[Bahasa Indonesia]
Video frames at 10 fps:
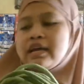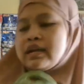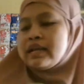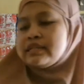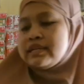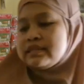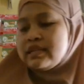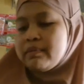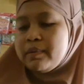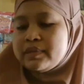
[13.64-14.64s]
Nah
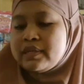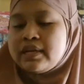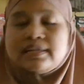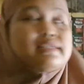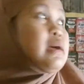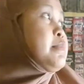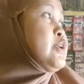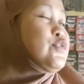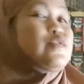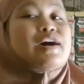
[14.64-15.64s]
siang-siang Mama Sarah ini sambil
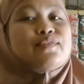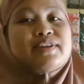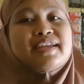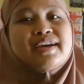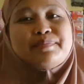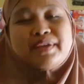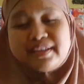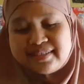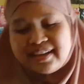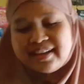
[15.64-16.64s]
nunggu warung ya
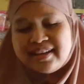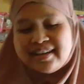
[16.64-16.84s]
Biasa